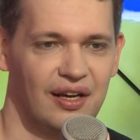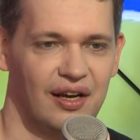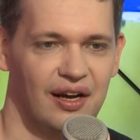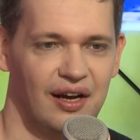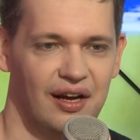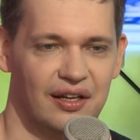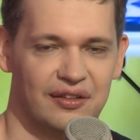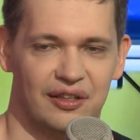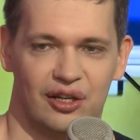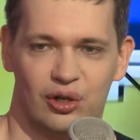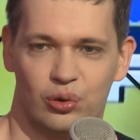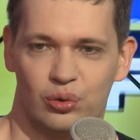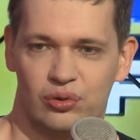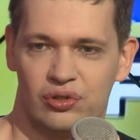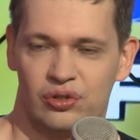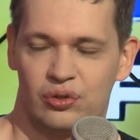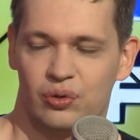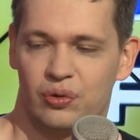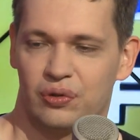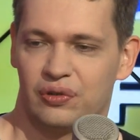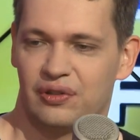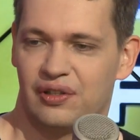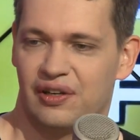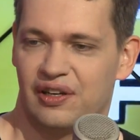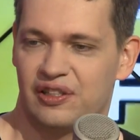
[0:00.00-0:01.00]
а народ
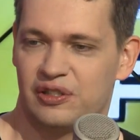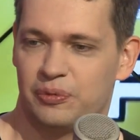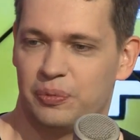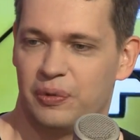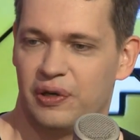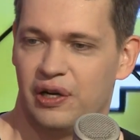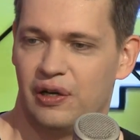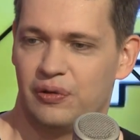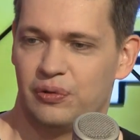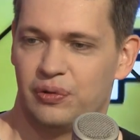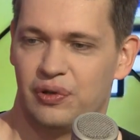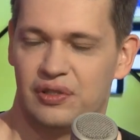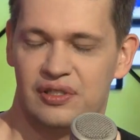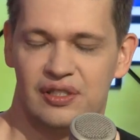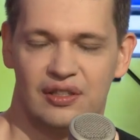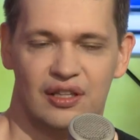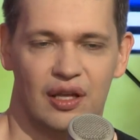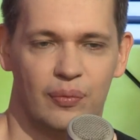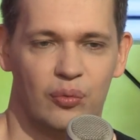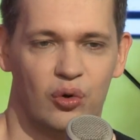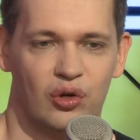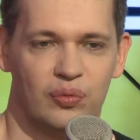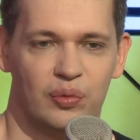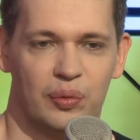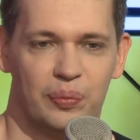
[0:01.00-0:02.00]
скоро на расправу, если,
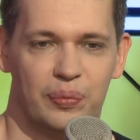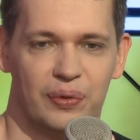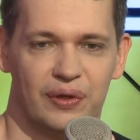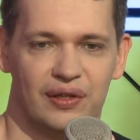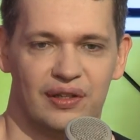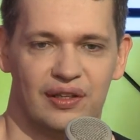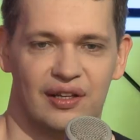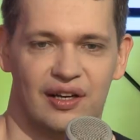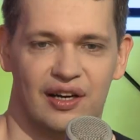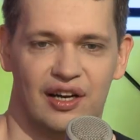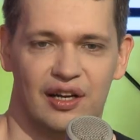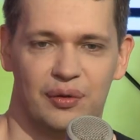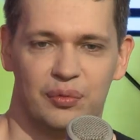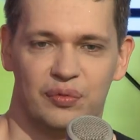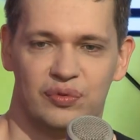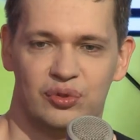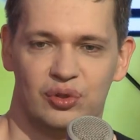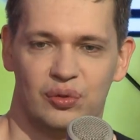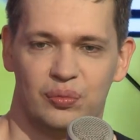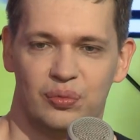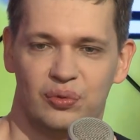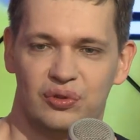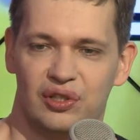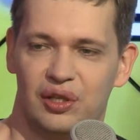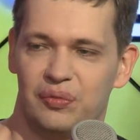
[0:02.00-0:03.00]
дай бог, мы проиграем,
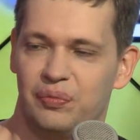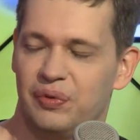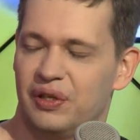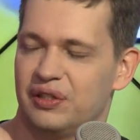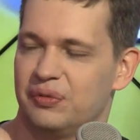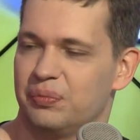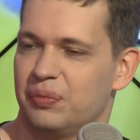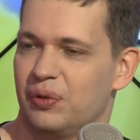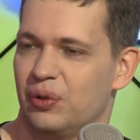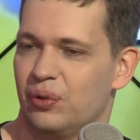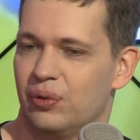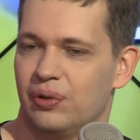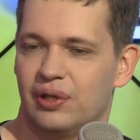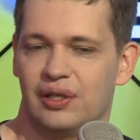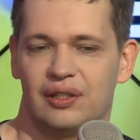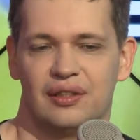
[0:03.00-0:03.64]
все будет опять плохо.